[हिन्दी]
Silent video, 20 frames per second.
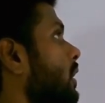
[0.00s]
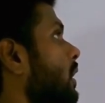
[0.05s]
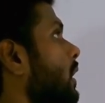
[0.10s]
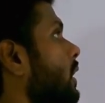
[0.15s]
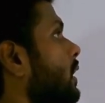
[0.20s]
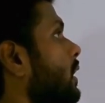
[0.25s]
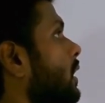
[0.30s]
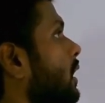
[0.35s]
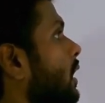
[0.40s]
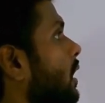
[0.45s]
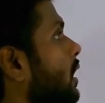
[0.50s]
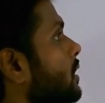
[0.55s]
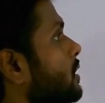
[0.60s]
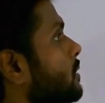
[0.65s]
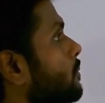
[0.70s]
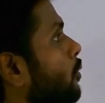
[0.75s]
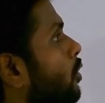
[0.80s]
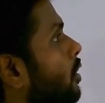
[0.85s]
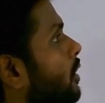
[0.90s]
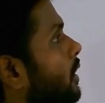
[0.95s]
and
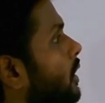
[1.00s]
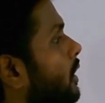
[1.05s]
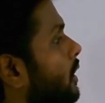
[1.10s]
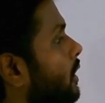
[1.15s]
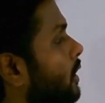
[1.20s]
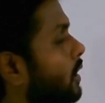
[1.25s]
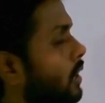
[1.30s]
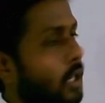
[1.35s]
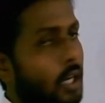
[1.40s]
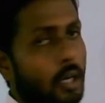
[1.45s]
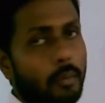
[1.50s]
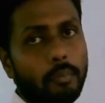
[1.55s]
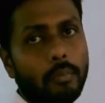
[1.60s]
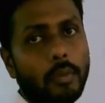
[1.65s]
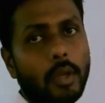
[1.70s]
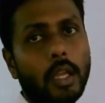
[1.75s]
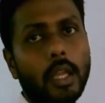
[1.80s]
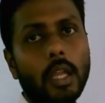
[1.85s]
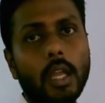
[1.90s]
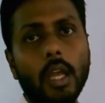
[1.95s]
cross-pollinated crop,
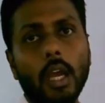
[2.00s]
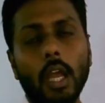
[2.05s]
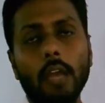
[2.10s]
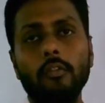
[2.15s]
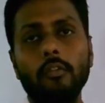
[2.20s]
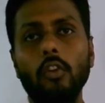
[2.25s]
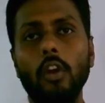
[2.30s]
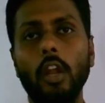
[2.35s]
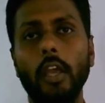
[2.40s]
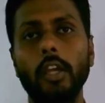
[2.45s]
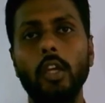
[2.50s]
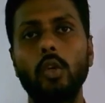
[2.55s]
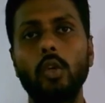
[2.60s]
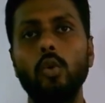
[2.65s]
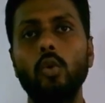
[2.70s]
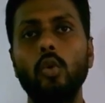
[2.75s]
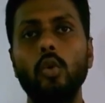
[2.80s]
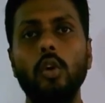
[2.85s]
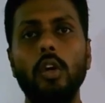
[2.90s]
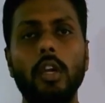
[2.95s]
I would like
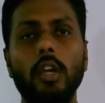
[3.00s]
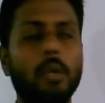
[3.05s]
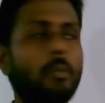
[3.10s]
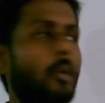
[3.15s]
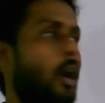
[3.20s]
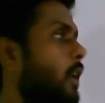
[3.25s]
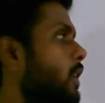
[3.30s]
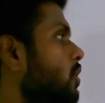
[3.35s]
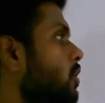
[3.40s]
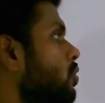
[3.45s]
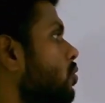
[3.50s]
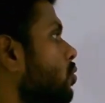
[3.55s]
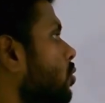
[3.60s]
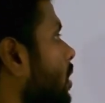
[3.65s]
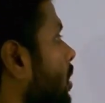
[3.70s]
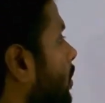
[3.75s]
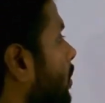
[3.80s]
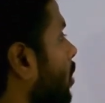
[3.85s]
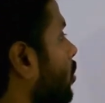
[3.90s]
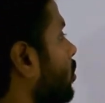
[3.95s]
to remind you
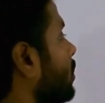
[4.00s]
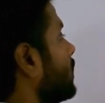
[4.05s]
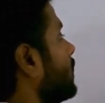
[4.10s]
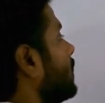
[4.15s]
about